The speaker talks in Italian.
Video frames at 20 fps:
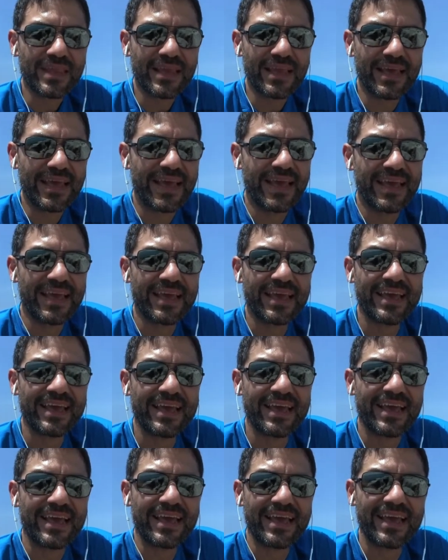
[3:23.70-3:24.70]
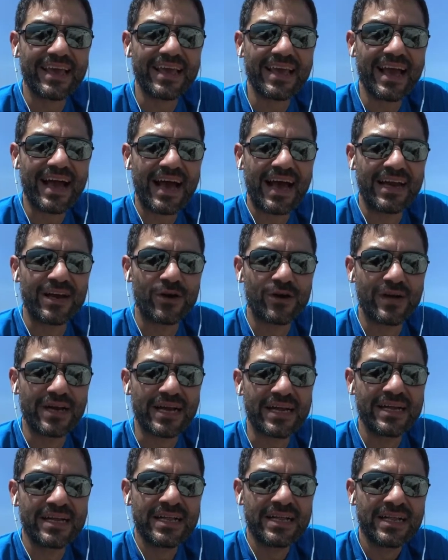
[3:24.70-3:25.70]
E,
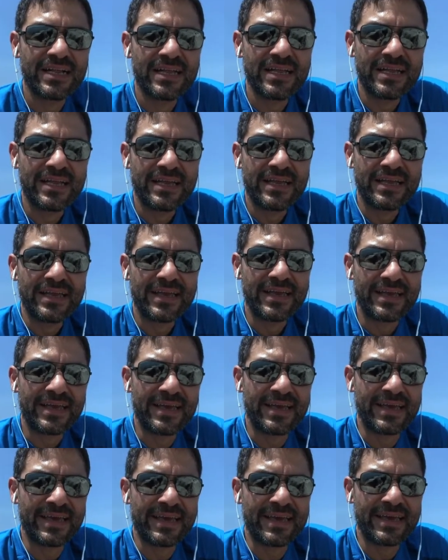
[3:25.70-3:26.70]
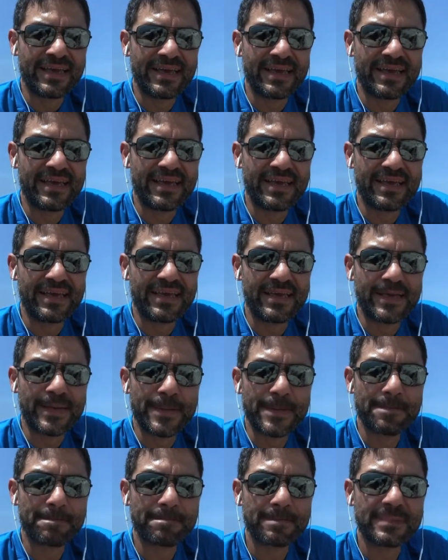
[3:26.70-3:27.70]
allora,
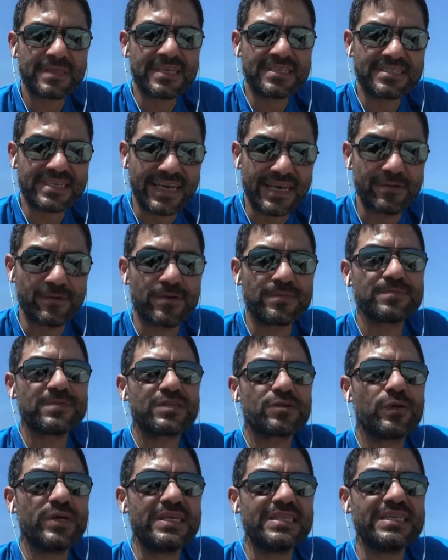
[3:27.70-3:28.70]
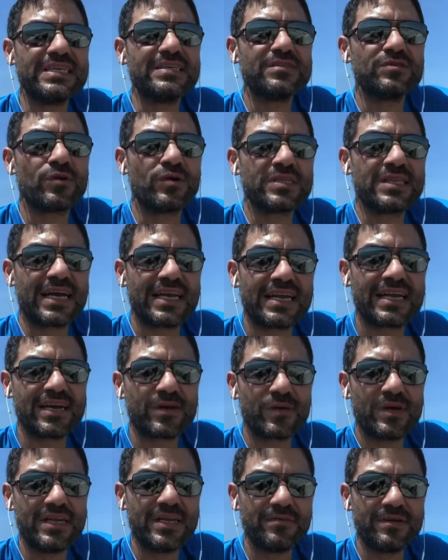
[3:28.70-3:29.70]
e, dicevo, quindi nuotare in
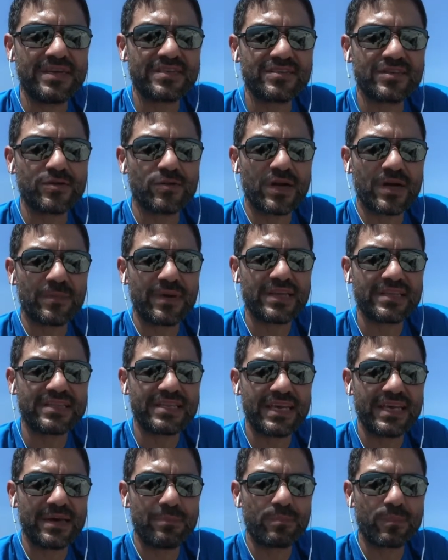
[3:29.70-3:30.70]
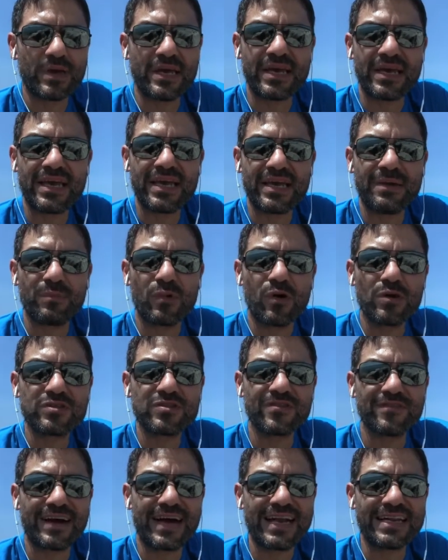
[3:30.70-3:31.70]
acque libere sicuramente è
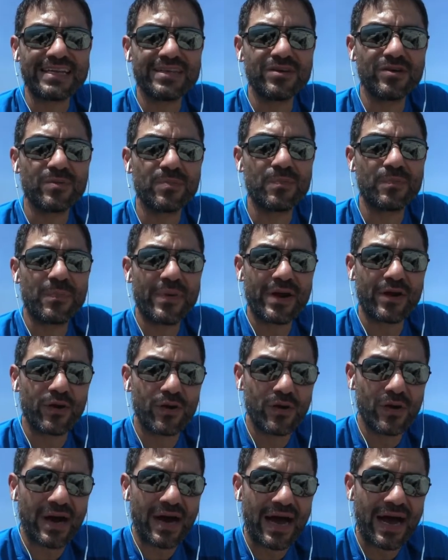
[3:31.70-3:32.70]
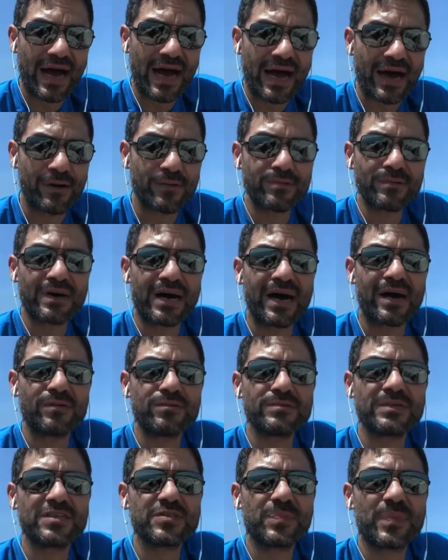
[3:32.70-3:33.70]
molto valido, però ha un, ha
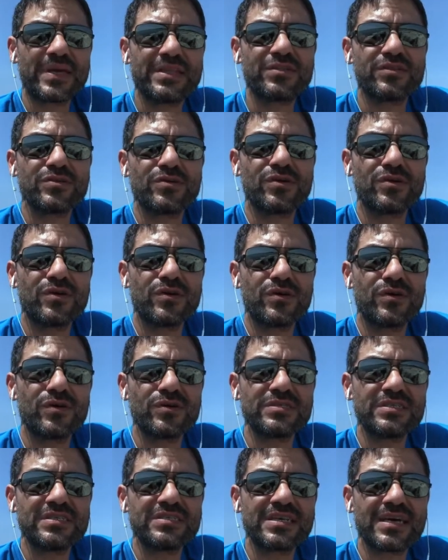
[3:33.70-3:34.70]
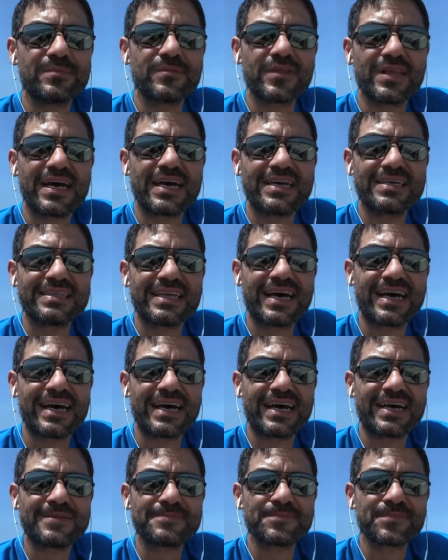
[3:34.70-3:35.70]
un aspetto, diciamo, da,
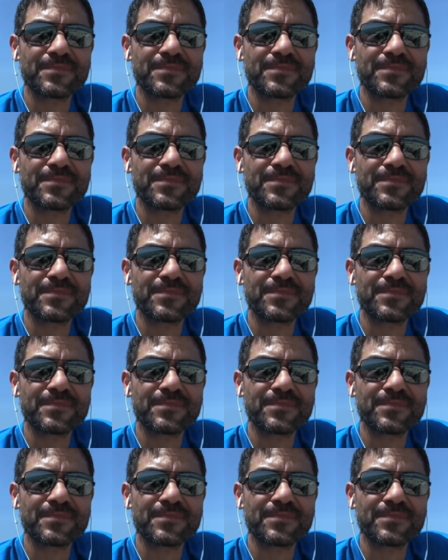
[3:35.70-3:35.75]
da